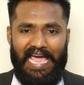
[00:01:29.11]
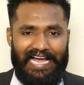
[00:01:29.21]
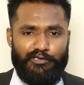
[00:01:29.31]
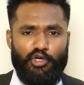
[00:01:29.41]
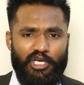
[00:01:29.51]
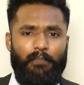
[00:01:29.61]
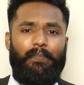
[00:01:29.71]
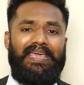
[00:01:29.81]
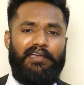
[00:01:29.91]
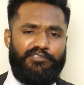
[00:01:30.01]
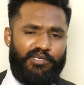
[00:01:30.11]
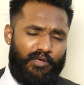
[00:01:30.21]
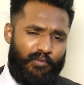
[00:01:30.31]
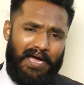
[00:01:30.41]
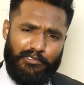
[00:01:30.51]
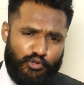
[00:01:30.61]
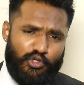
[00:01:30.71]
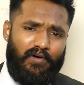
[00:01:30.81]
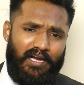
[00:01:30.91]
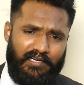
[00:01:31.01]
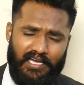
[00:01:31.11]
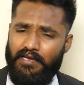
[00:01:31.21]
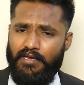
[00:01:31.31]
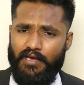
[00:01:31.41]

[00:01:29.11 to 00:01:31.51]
యాక్చువల్లీ పేరెంట్స్ని మీరు బాగా చూసుకోవాలంటే